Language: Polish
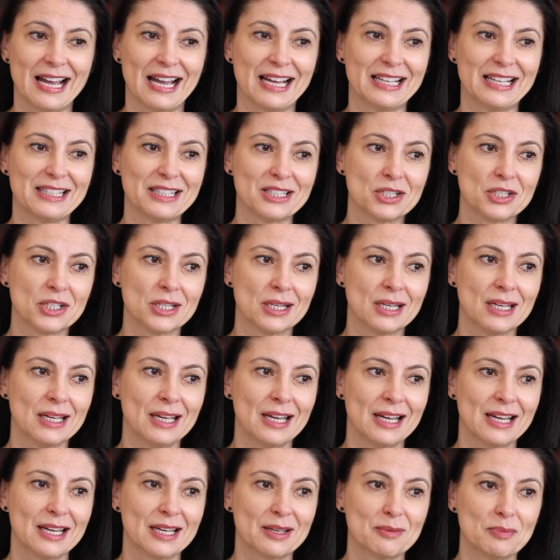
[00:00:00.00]
a także
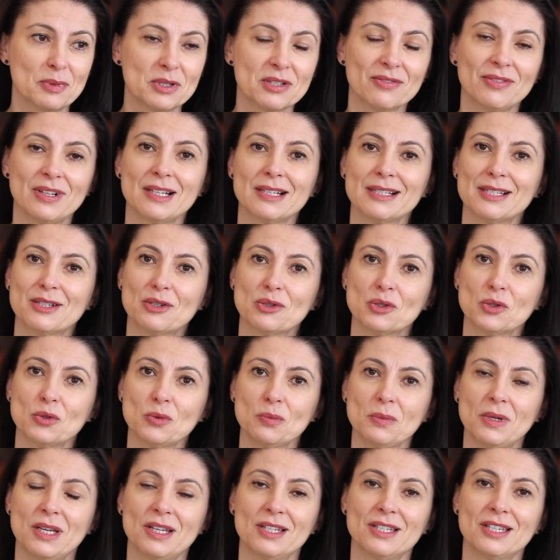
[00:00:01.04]
y, pozwala
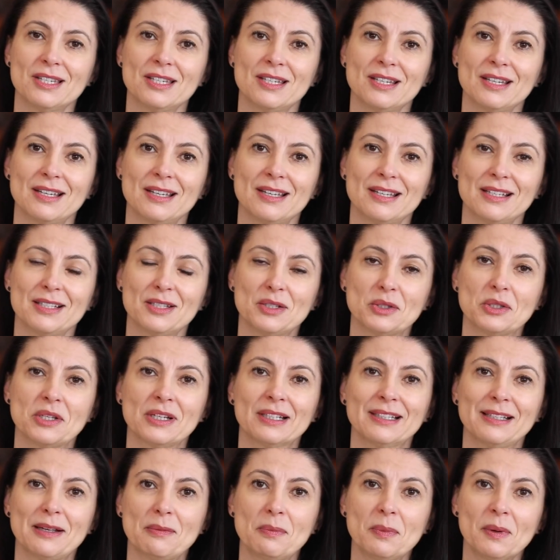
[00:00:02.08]
zrozumieć, y, co
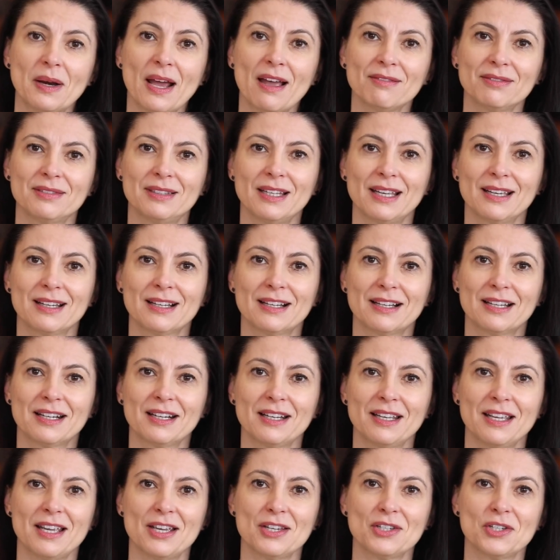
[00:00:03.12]
tak naprawdę
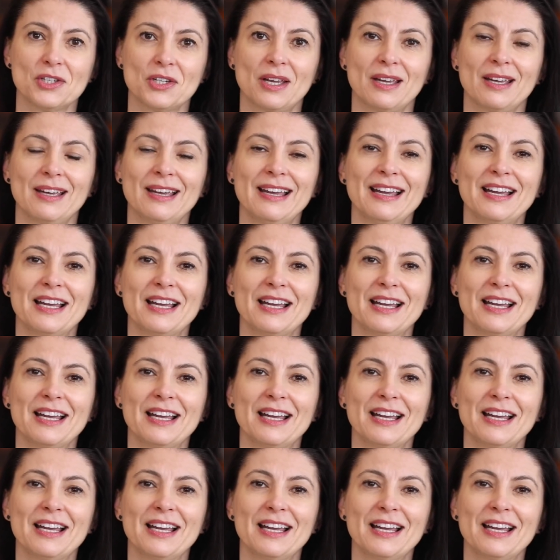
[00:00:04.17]
kryje się